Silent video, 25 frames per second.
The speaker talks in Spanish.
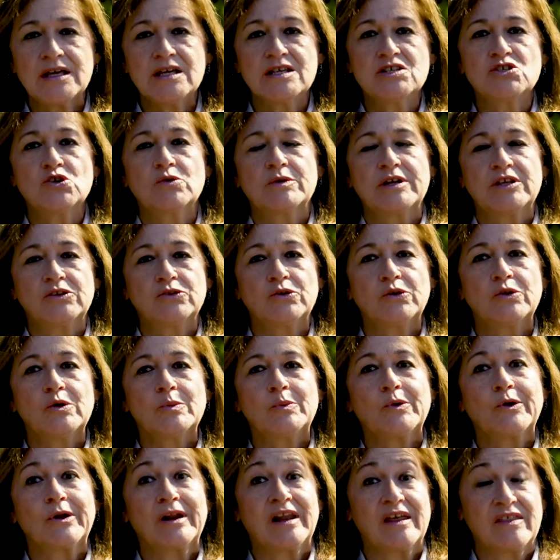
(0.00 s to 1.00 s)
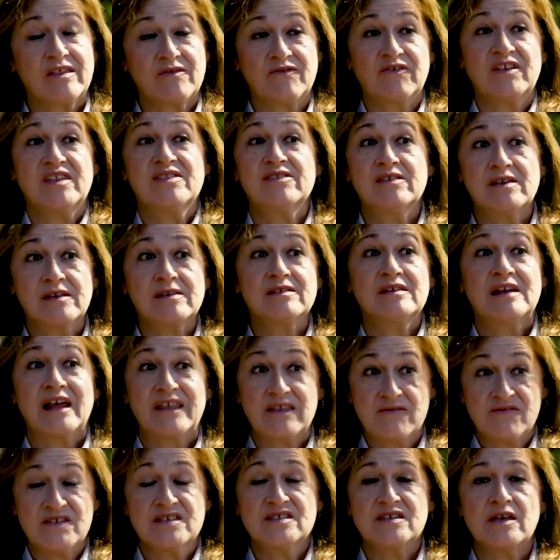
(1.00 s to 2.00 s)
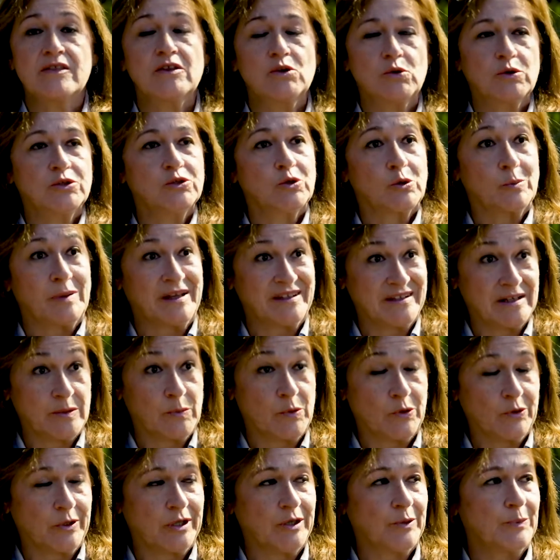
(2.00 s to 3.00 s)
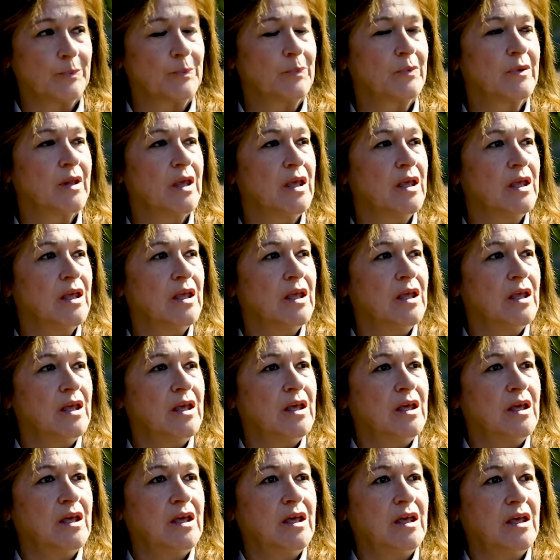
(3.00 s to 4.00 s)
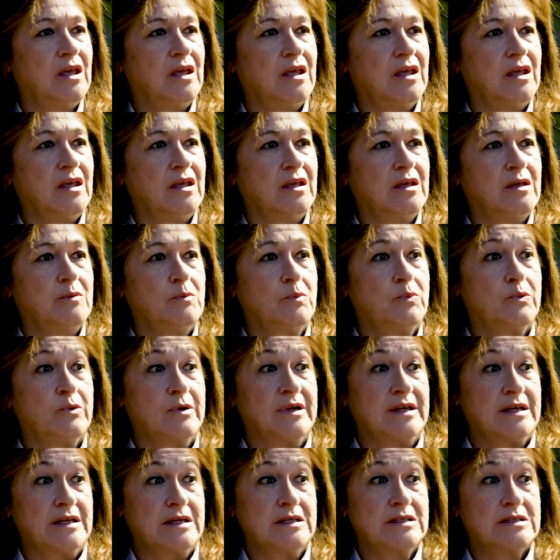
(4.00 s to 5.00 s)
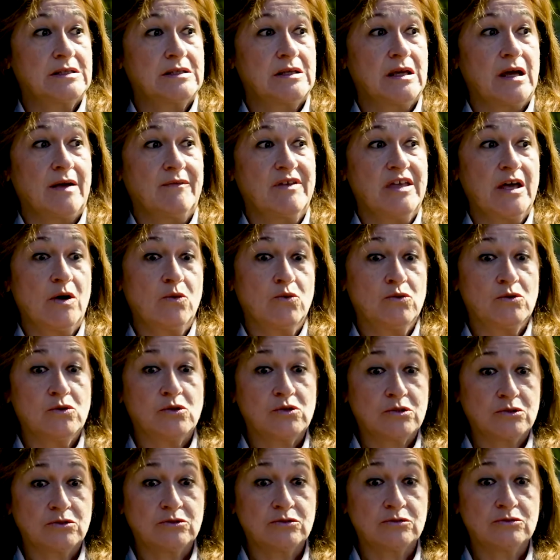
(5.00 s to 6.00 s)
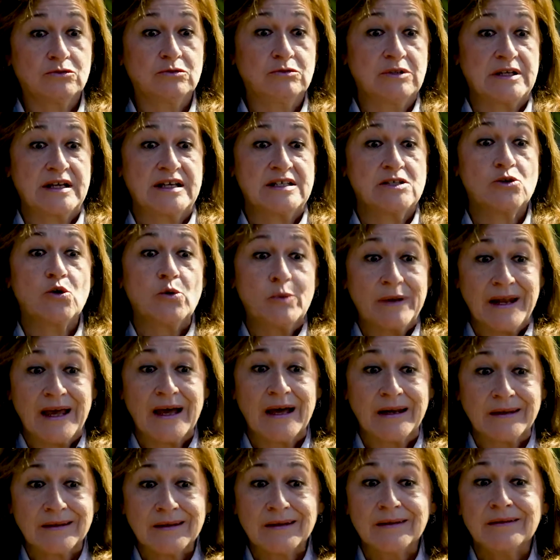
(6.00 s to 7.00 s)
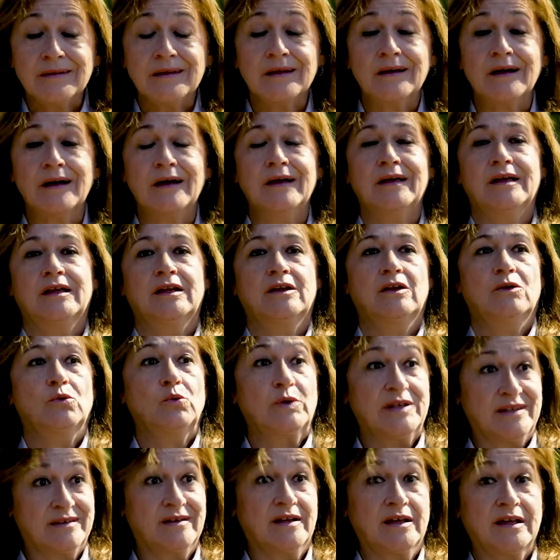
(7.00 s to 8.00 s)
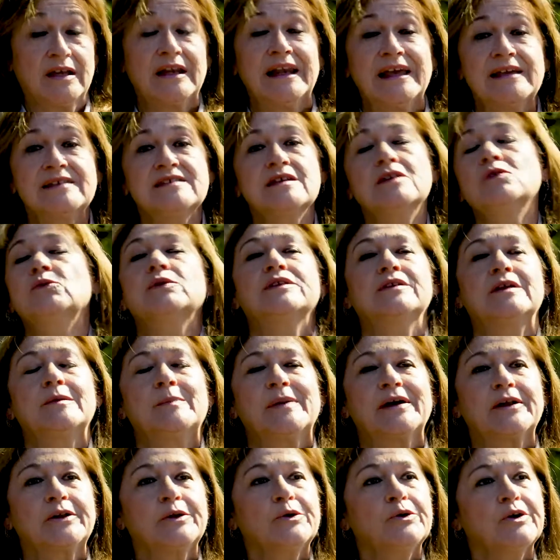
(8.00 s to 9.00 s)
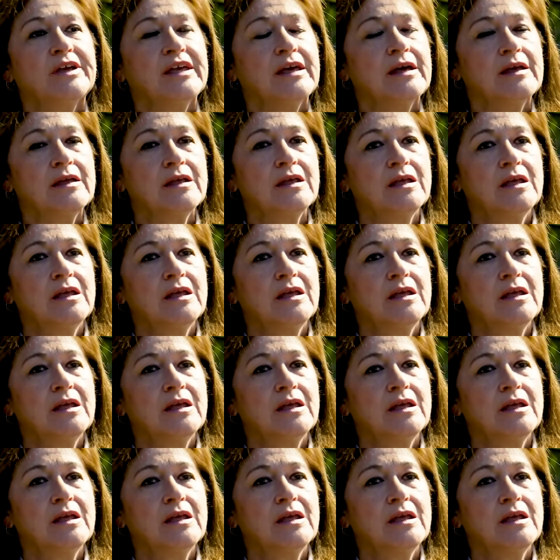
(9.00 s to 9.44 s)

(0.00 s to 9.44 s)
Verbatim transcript: y sobre todo por la defensa, de nuestro patrimonio. Eh, pues había unas obras artísticas en nuestra iglesia, en nuestra parroquia,